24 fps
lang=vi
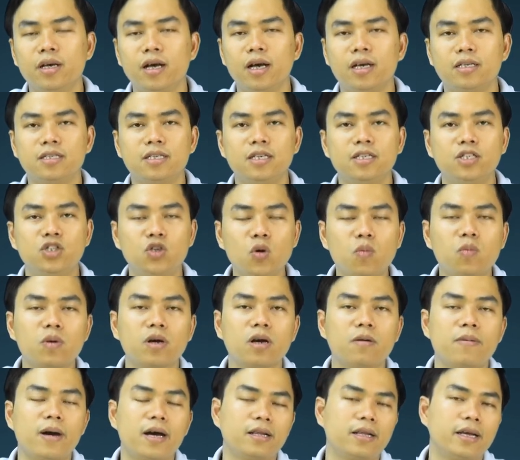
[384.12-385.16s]
à, xin chúc
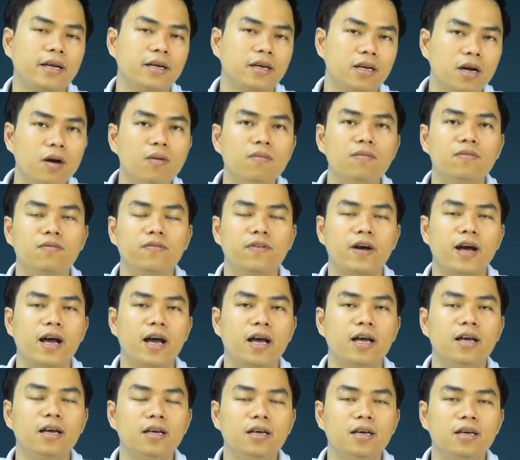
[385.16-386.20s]
các bạn thành công và
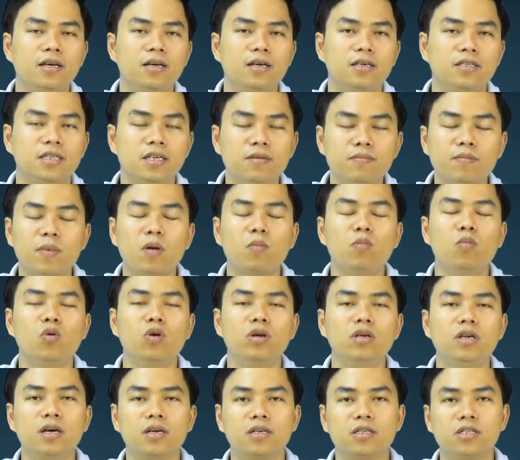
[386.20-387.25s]
rất mong
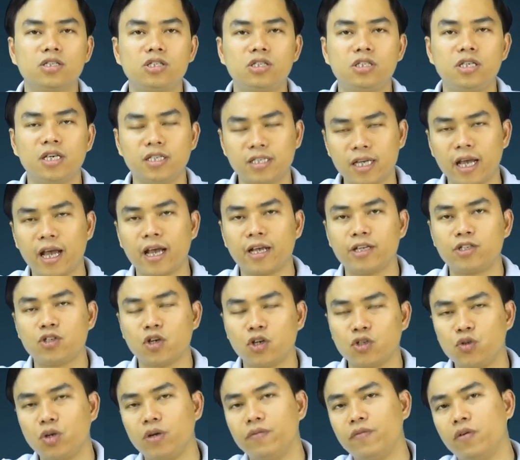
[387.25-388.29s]
muốn được chia sẻ
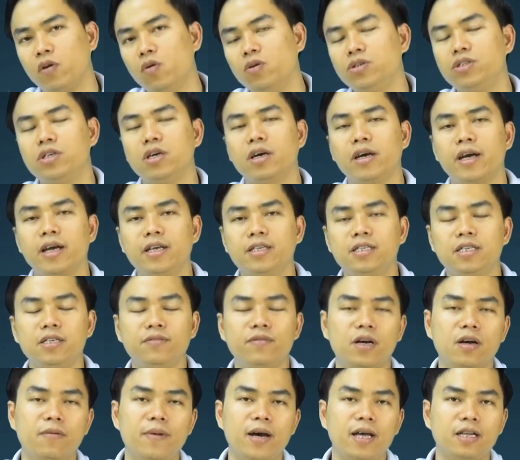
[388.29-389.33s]
trò chuyện và hỗ trợ anh chị
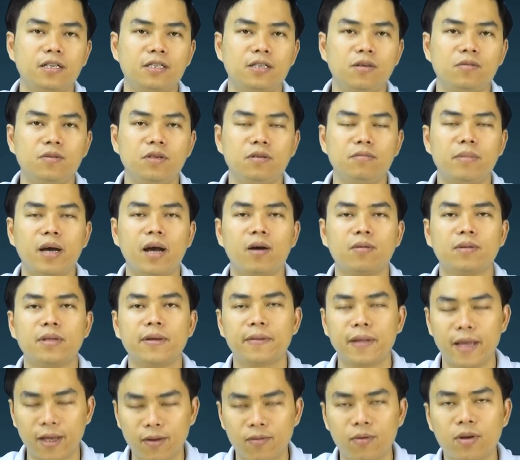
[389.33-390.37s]
và các bạn trong những bài học tiếp
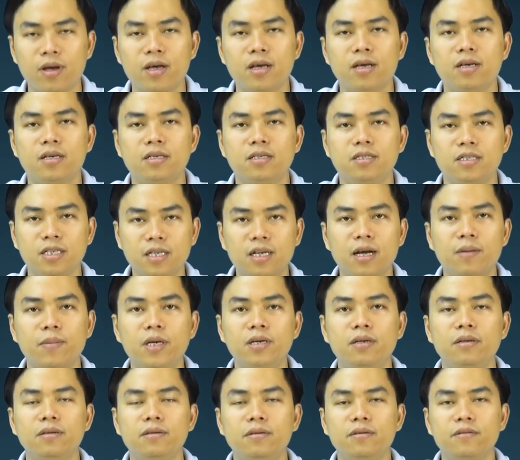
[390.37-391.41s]
theo xin cảm
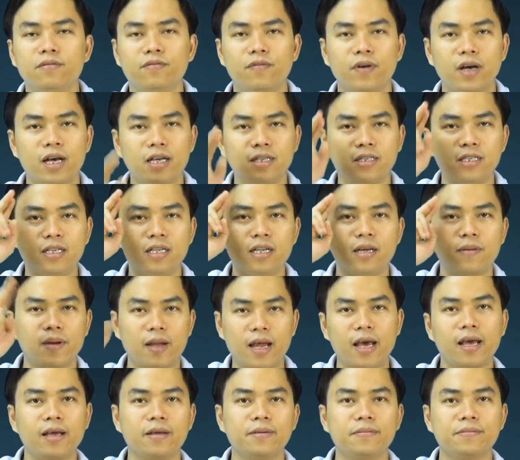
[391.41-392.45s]
ơn và xin hẹn gặp
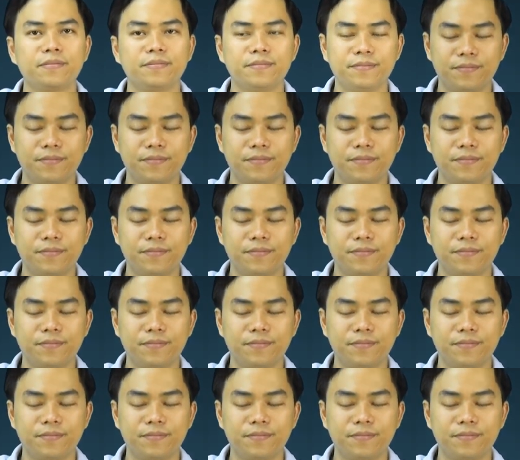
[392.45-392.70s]
lại